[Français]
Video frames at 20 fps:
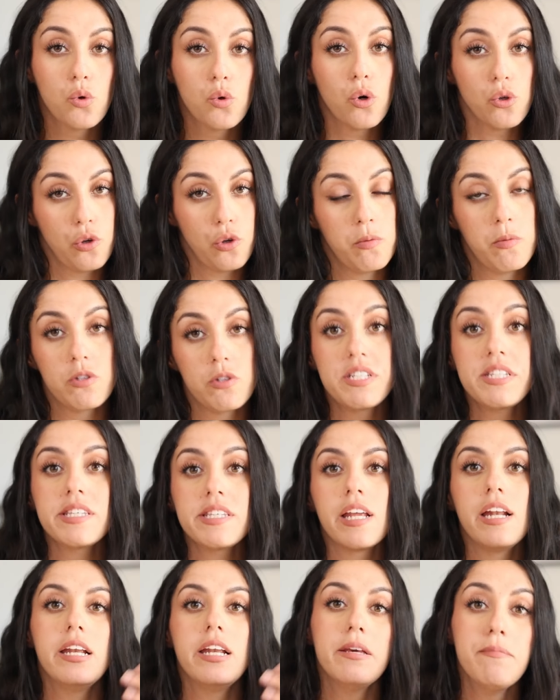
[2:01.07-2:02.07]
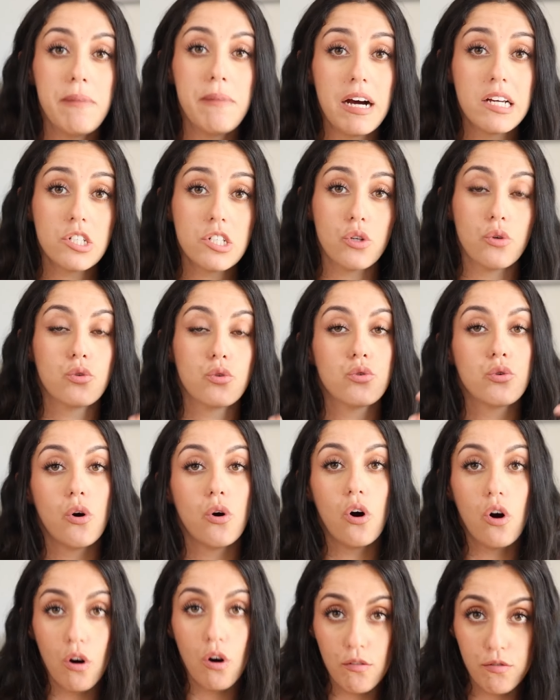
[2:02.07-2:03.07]
Donc, autrement dit, c'est l'image que tu
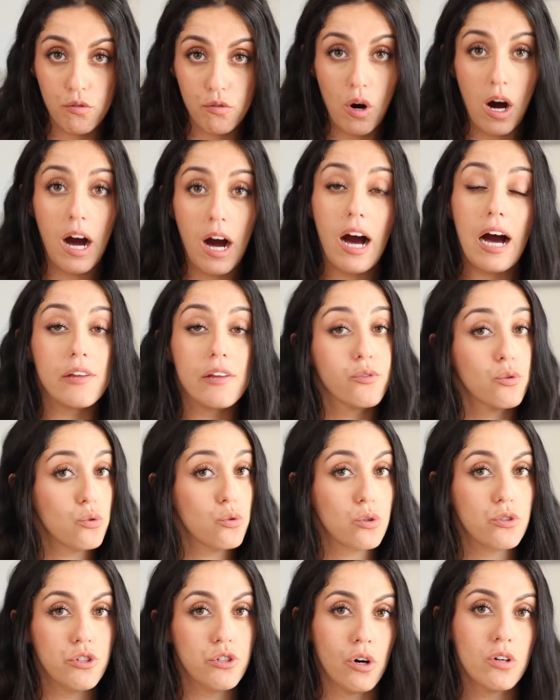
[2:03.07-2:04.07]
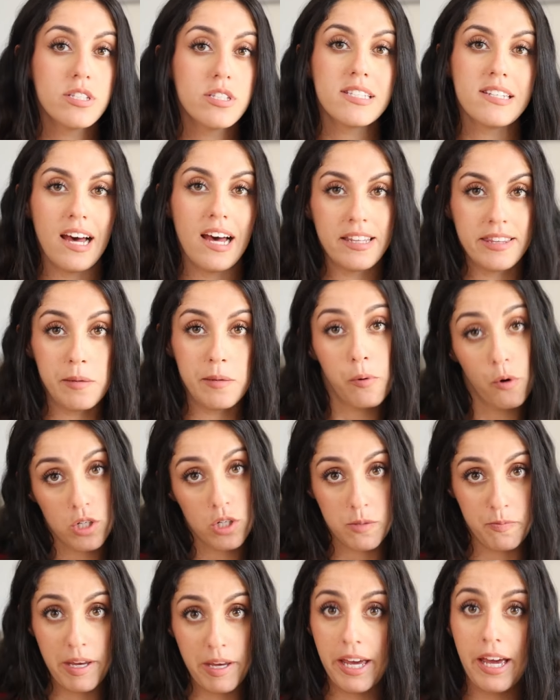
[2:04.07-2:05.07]
renvoies à ton audience, à tes
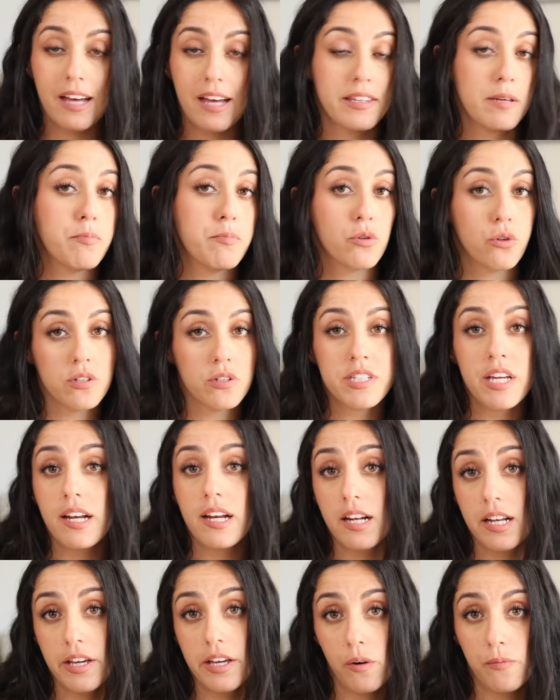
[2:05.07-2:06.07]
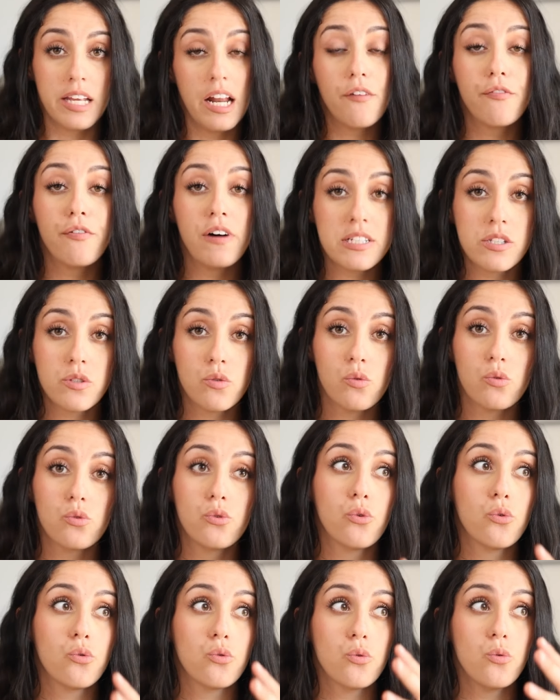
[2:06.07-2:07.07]
prospects, à tes potentiels clients. C'est la façon
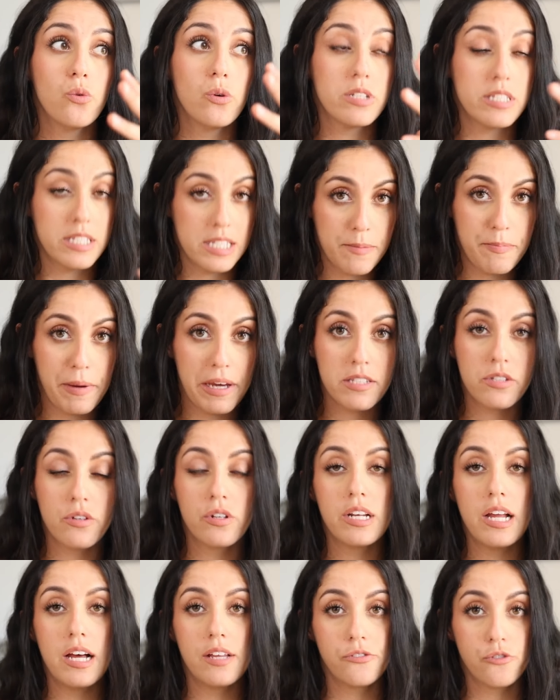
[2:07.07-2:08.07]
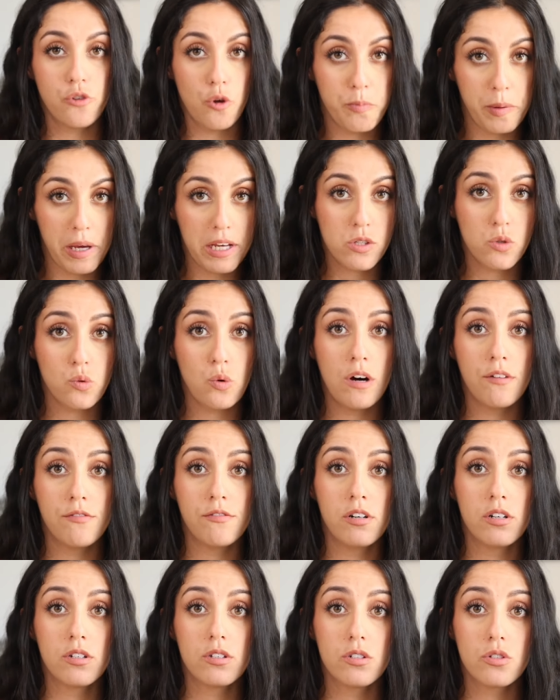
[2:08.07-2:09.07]
dont ces personnes-là te
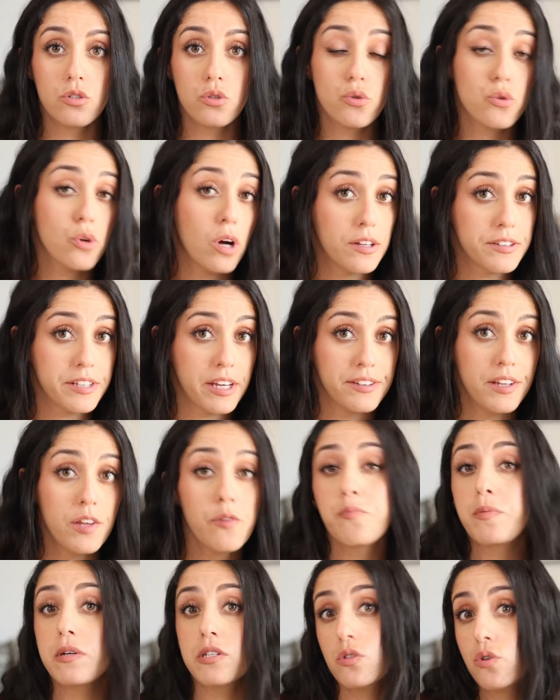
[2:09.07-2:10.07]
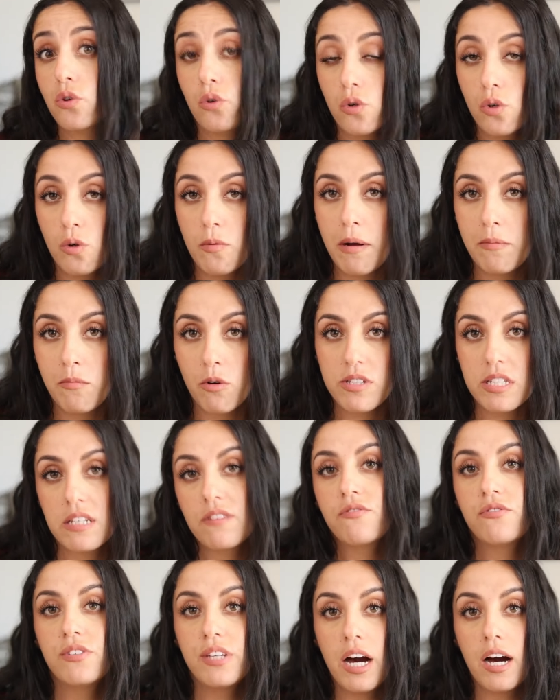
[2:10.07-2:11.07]
perçoivent sur Internet, parce que globalement,
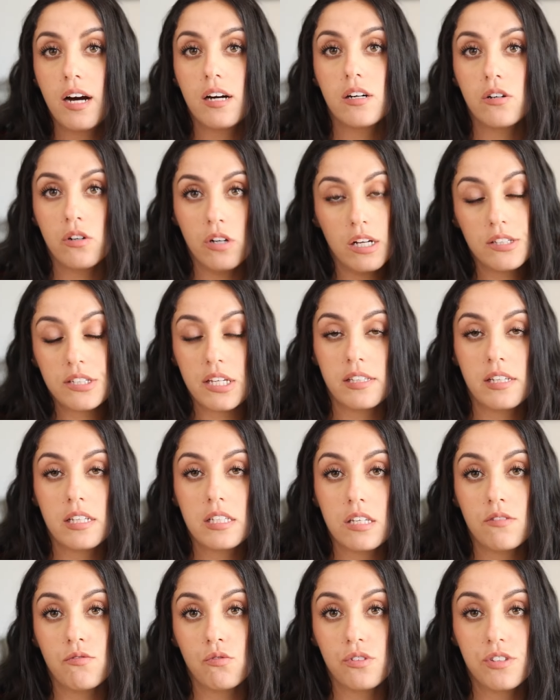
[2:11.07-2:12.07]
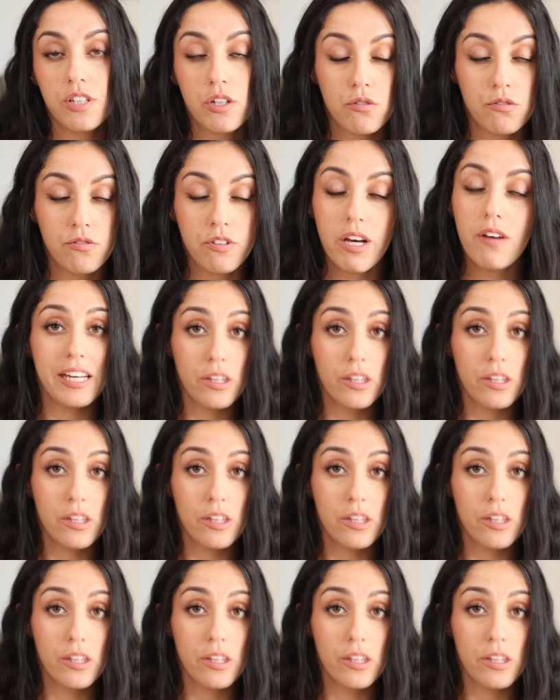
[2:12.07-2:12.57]
c'est via euh, Internet qu'ils vont te découvrir.